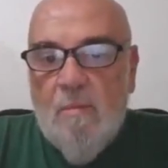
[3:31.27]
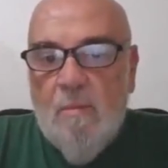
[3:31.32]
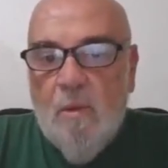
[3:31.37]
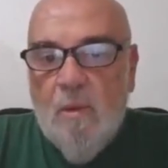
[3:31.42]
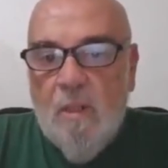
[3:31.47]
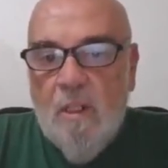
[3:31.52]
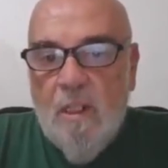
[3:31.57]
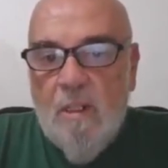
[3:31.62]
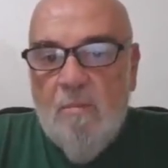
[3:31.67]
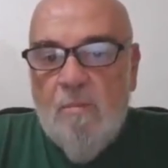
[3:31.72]

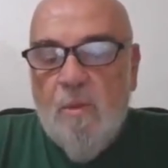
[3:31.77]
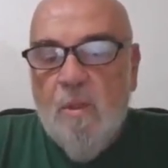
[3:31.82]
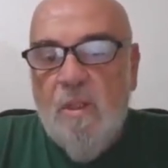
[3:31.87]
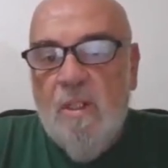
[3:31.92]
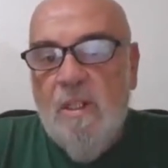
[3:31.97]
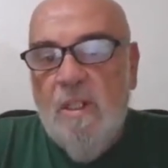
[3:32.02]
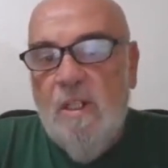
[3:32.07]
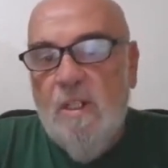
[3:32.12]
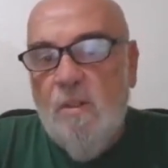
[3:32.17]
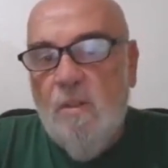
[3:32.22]
¿Por qué?
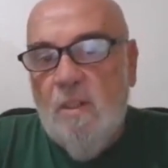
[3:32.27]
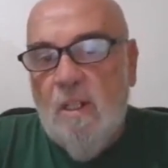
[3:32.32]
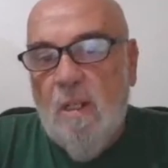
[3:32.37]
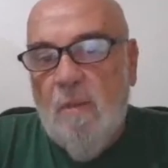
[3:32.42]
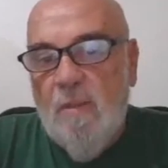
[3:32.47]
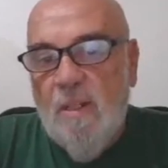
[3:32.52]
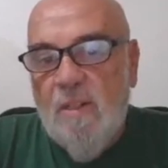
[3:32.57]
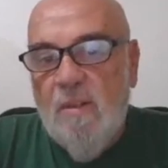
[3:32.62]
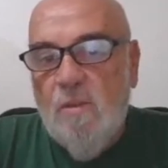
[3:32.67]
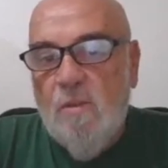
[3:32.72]
Porque ellos
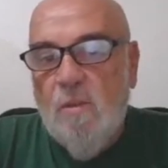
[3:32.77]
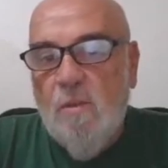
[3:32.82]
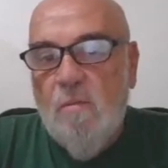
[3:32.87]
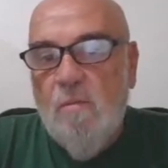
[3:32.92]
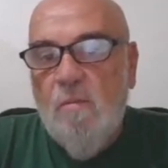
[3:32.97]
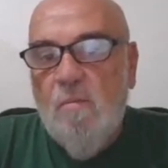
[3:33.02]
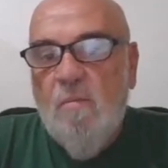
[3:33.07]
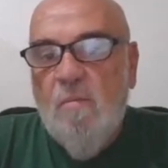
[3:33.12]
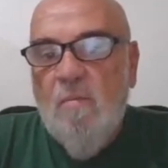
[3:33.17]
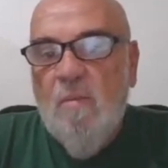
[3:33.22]
también son
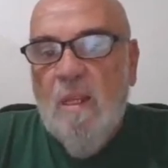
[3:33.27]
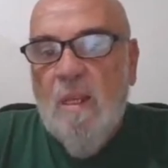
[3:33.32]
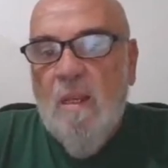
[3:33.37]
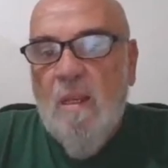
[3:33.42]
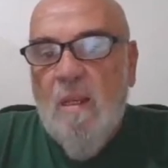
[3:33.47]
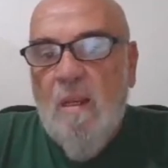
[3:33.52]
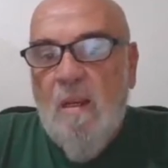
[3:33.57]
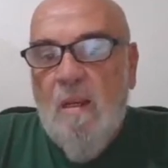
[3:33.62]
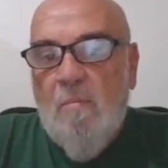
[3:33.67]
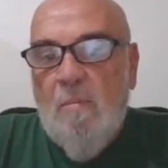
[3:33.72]

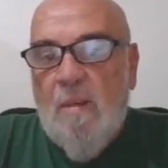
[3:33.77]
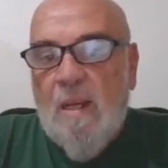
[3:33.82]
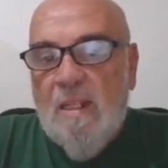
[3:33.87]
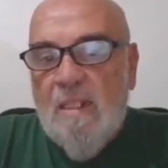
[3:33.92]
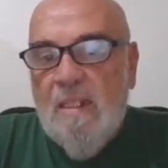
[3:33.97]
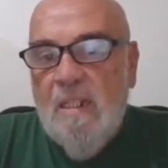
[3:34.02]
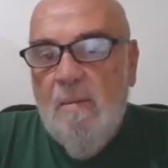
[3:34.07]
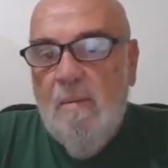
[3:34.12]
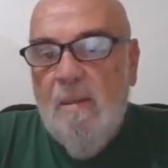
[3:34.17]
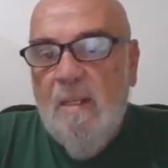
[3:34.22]

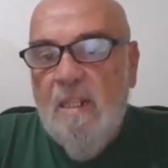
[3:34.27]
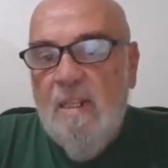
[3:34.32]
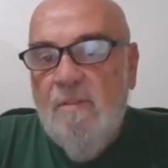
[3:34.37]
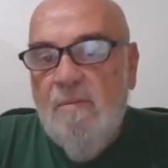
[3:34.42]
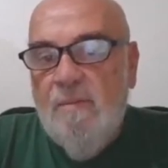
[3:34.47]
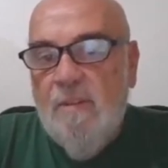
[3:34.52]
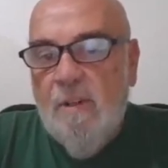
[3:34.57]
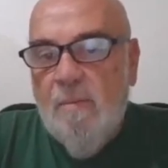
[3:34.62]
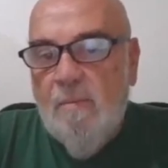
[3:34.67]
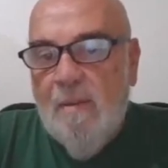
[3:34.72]
pasibles de
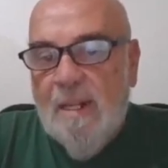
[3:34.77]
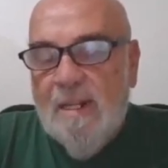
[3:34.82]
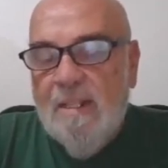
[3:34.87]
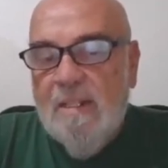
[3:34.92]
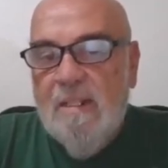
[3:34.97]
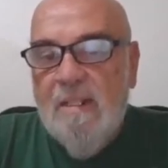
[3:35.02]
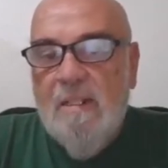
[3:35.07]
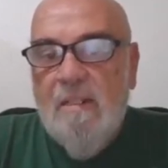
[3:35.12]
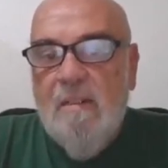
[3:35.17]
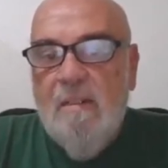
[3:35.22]

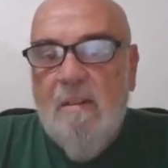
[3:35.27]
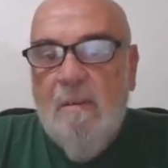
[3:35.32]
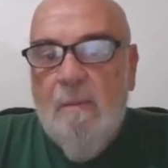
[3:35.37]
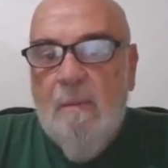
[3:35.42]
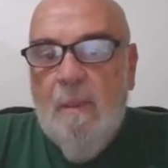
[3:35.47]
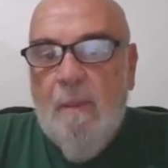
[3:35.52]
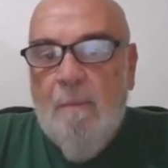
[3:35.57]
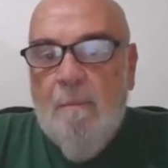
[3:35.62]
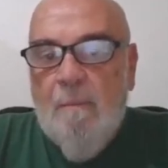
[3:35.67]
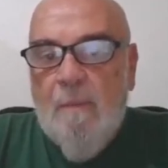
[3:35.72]
enfermarse
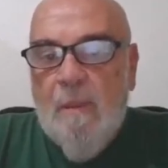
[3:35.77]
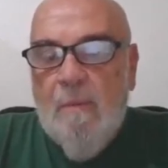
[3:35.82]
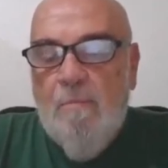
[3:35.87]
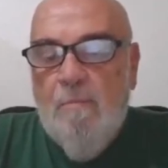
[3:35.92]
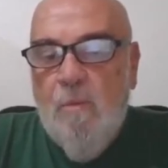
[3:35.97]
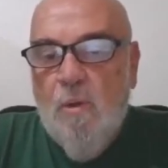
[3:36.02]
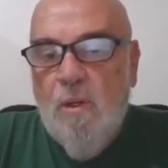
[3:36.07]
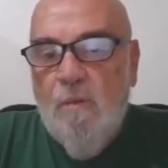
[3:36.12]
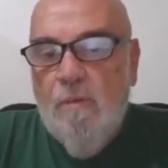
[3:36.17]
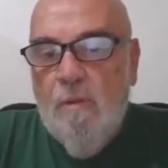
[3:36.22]

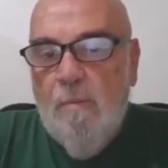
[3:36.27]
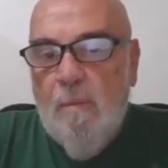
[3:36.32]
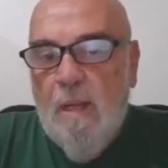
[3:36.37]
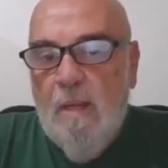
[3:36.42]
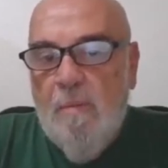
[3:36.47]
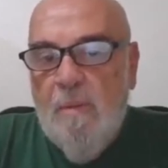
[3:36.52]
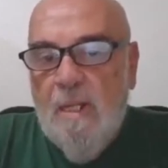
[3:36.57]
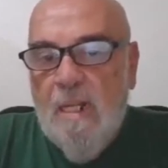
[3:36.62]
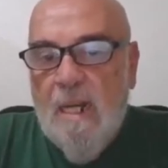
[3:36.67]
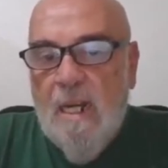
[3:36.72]
por
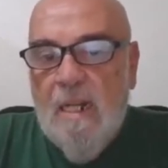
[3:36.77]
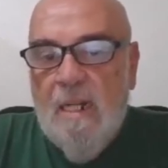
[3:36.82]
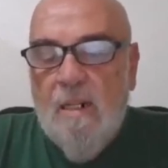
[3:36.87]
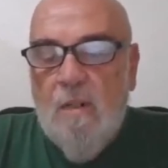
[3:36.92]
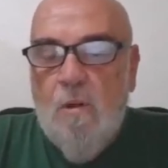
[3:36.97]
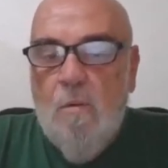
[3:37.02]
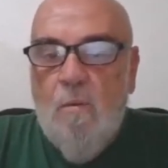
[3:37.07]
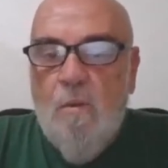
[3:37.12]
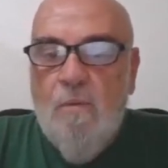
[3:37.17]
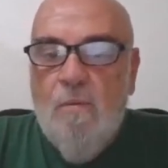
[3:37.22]
enfermedades virales
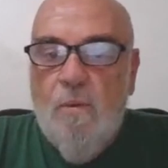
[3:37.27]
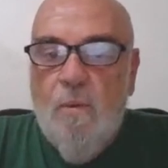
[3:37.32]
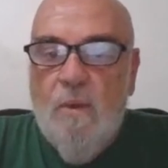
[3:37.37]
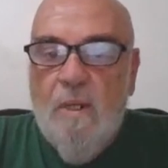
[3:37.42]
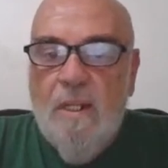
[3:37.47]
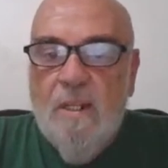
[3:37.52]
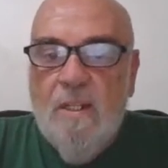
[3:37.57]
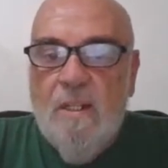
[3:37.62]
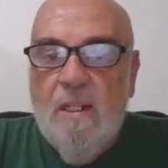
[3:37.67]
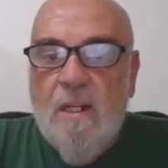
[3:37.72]
como
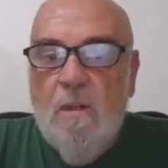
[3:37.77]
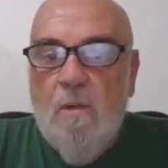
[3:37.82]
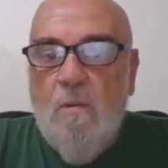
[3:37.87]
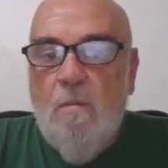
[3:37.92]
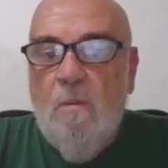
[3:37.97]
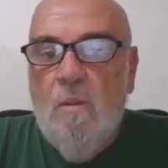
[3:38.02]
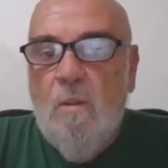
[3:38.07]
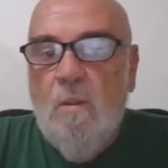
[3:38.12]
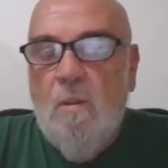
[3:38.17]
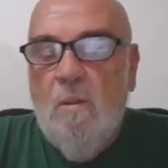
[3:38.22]
influenza,
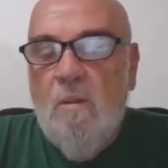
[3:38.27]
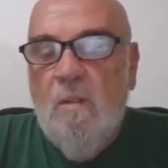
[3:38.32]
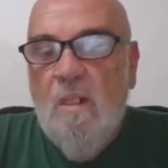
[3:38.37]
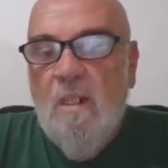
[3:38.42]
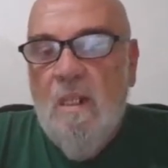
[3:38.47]
como,